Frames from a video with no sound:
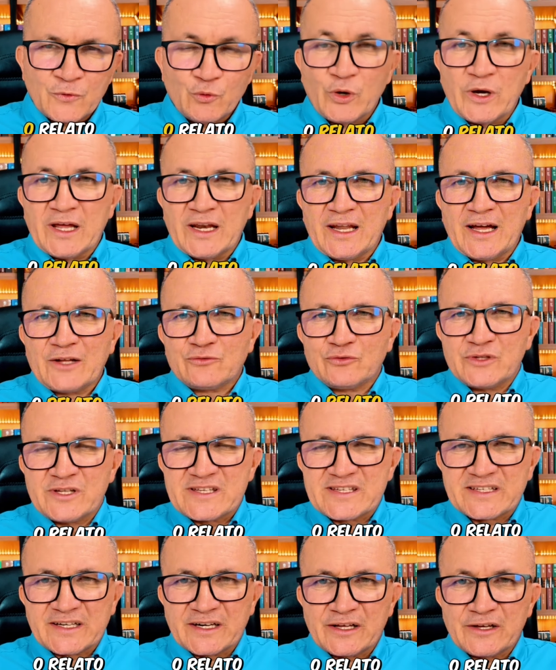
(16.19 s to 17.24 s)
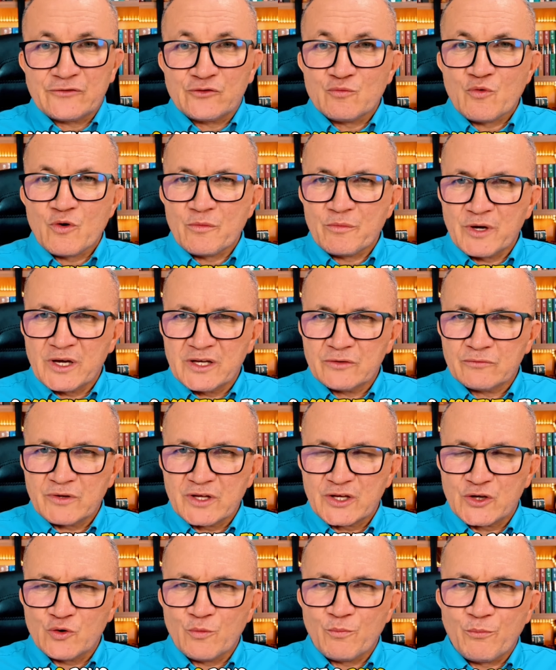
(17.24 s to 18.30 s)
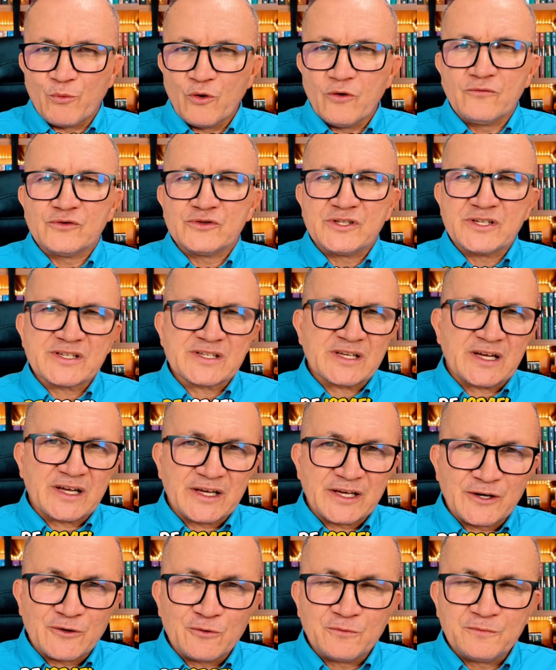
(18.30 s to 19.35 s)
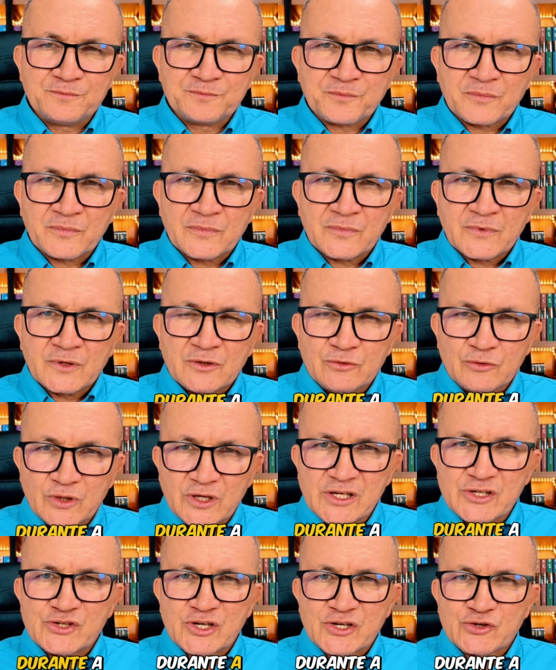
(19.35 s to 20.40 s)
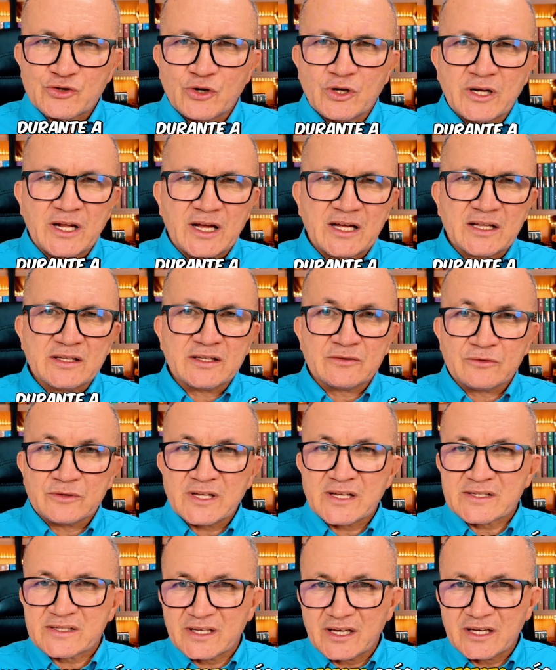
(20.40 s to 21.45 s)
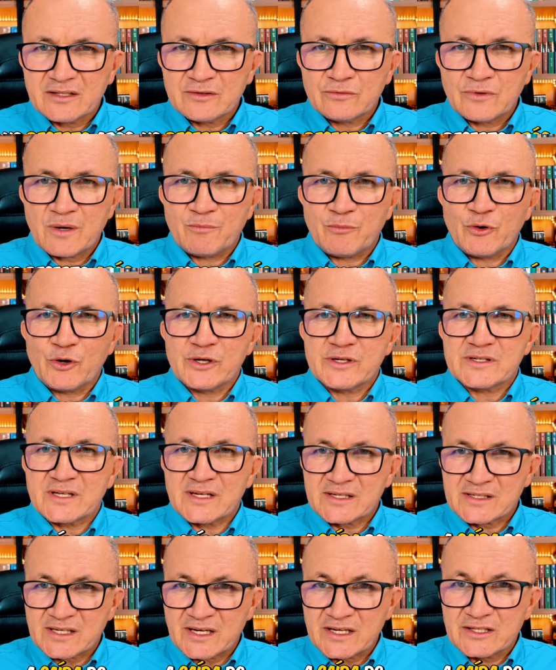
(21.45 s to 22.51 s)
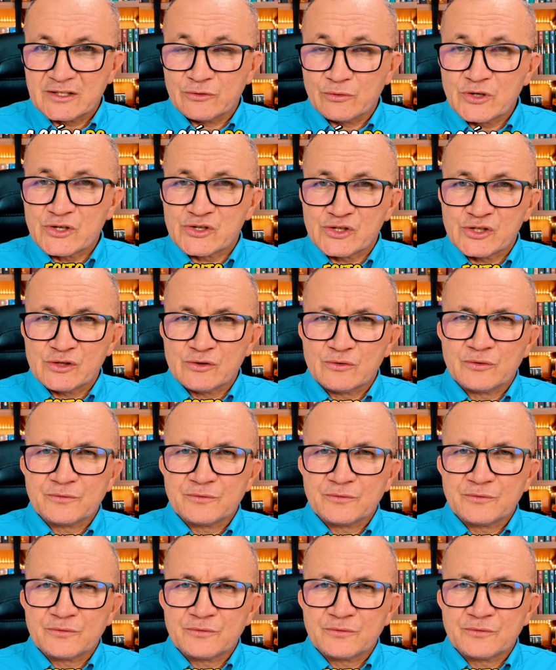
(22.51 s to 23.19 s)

O relato descreve um momento em que o povo de Israel, durante a jornada no deserto após a saída do Egito,